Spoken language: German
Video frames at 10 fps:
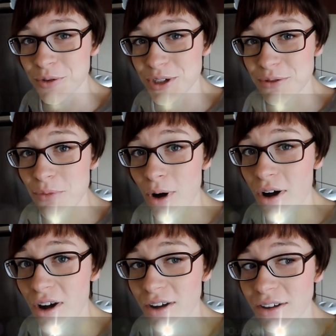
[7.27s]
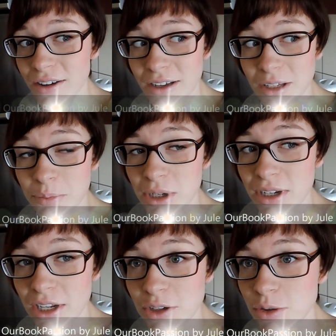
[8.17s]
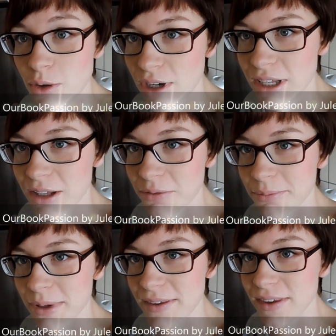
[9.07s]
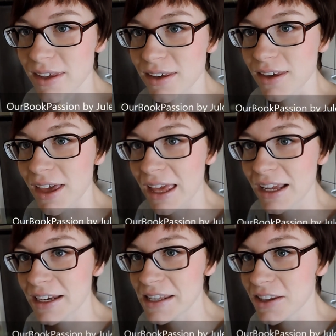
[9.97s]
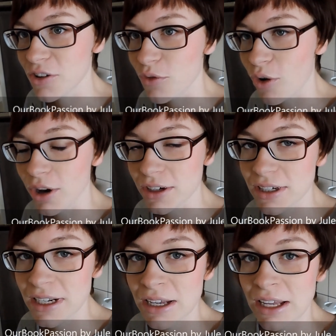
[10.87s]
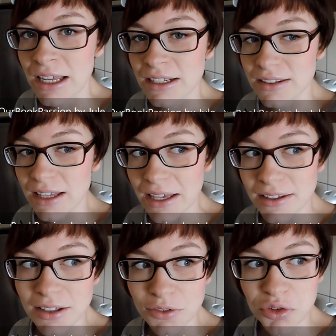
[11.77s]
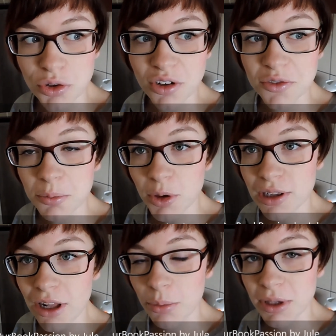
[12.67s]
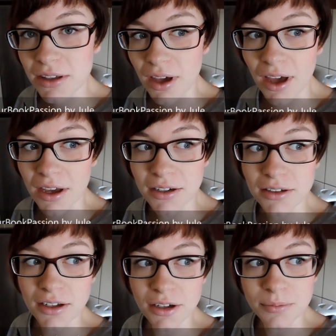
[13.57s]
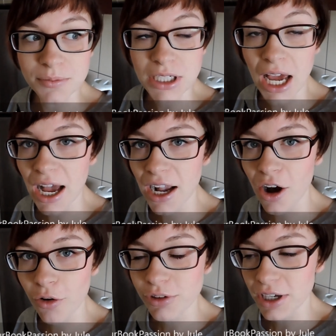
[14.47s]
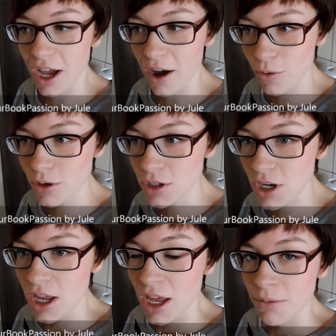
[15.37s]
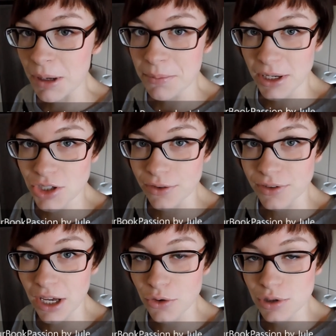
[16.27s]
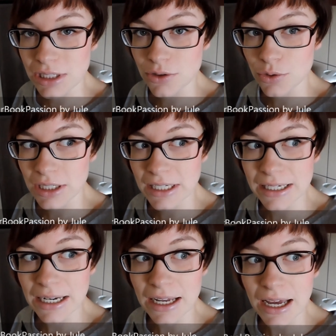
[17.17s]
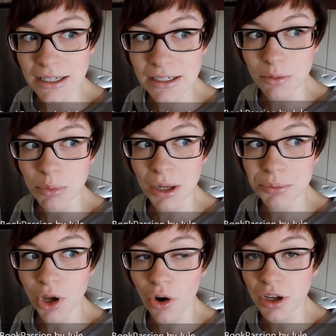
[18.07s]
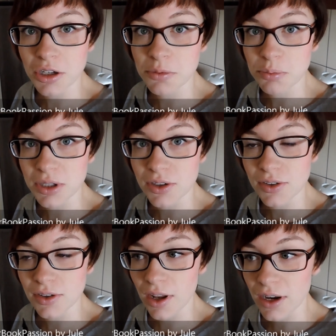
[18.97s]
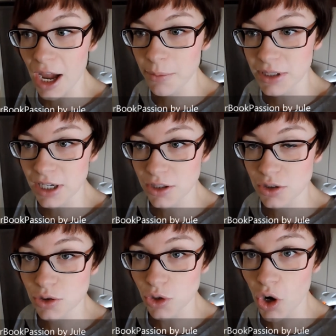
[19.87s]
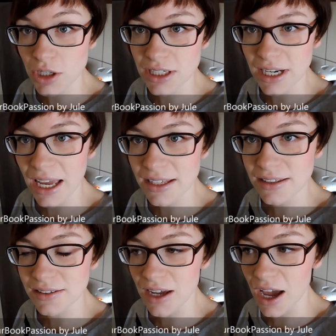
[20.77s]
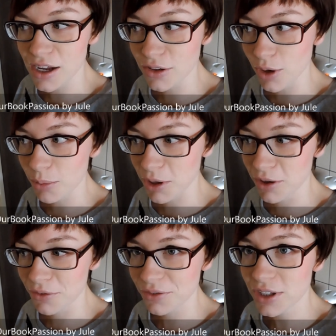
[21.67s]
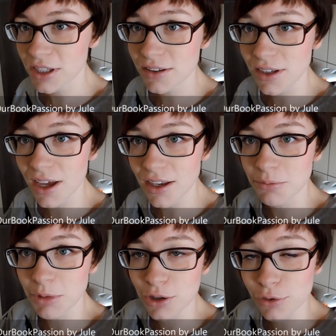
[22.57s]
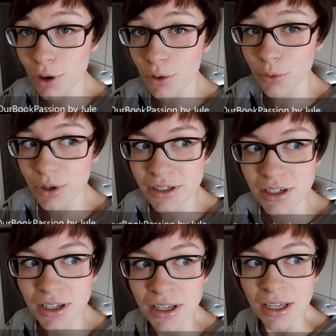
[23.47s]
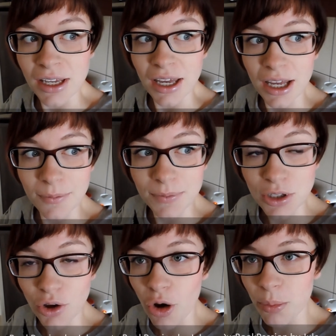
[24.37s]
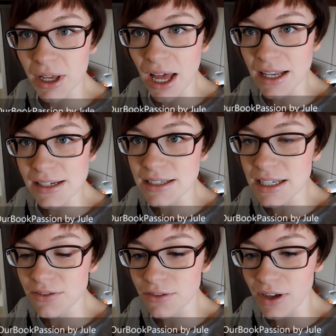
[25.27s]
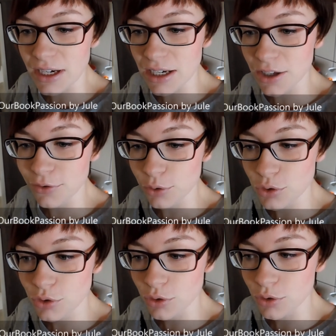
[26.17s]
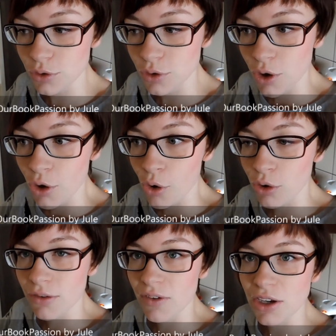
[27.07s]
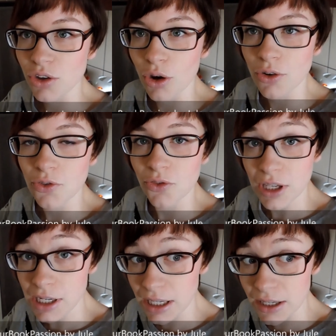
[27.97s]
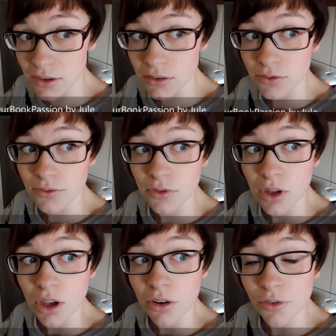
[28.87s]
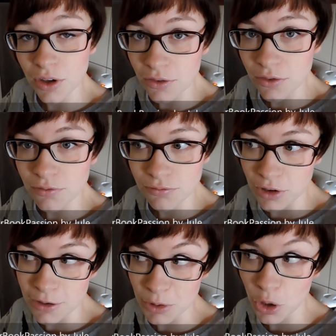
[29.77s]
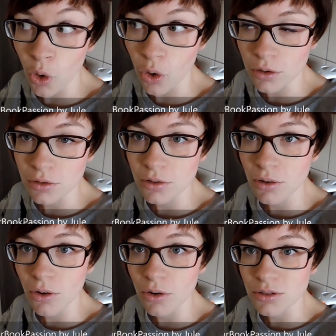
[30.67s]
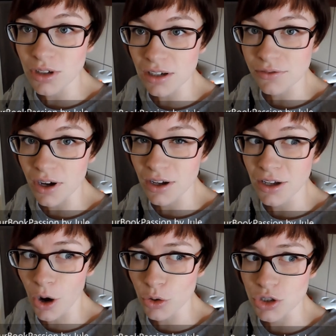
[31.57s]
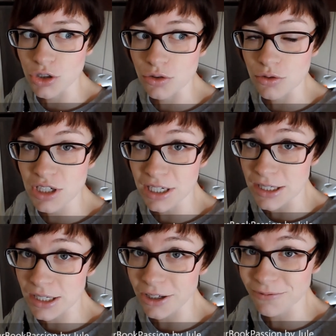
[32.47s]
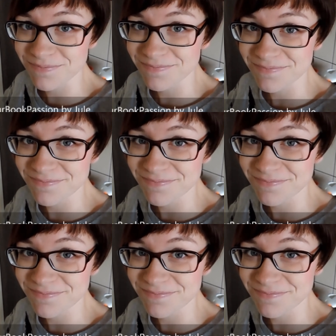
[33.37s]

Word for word: Guten Morgen, ich bin natürlich ein bisschen kränklich geworden. Das heißt, es wird heute für mich, glaube ich, ein ähm, Tag auf der Couch. Mein Mann schafft gerade unseren Sohn an Kindergarten, der bleibt ja heute bis nachmittags dort den ersten Tag, also habe ich viel Zeit, mich zu erholen. Ähm, ich koche mir gerade einen Tee, wir werden gleich frühstücken und dann werde ich heute viel lesen, viel Filme gucken und einfach couchen und Tee trinken.